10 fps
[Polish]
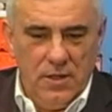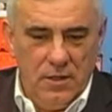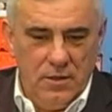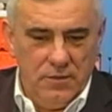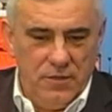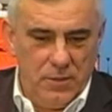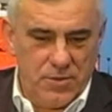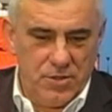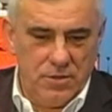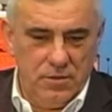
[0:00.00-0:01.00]
o
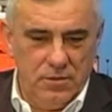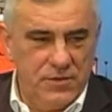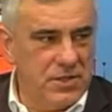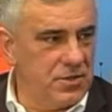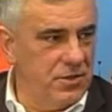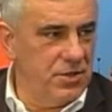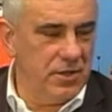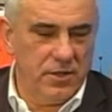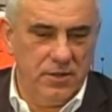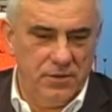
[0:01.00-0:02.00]
Wałbrzychu w zarządzie
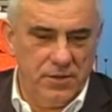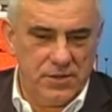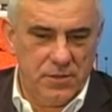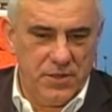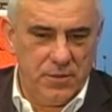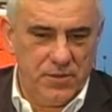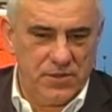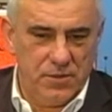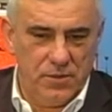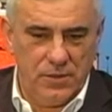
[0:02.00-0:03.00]
regionu, jest to pani
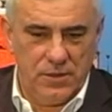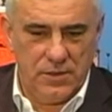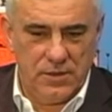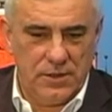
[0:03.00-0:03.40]
poseł y,